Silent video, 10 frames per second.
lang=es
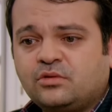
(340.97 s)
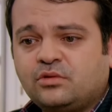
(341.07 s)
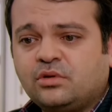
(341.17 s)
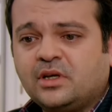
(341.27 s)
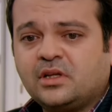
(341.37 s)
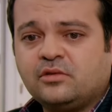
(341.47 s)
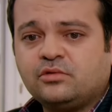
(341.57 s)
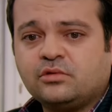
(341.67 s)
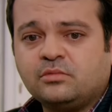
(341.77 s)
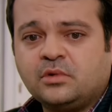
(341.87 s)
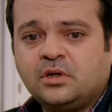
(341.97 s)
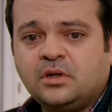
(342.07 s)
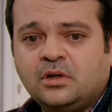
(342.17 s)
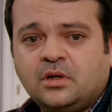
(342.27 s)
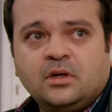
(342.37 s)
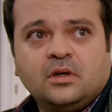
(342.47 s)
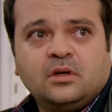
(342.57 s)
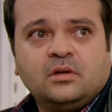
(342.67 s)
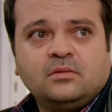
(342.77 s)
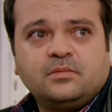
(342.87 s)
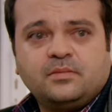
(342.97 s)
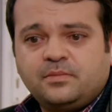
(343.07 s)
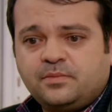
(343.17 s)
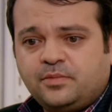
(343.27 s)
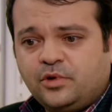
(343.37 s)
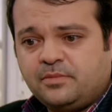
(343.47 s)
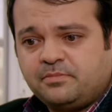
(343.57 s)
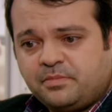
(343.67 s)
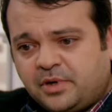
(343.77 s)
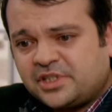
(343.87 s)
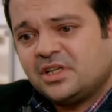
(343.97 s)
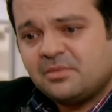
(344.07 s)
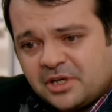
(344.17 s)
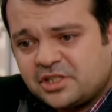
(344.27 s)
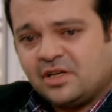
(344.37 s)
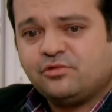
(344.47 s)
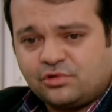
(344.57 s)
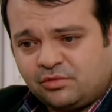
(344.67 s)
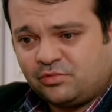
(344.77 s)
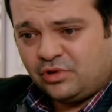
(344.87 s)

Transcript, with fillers: Lo golpeé con la pala. Con la pala lo golpeé así,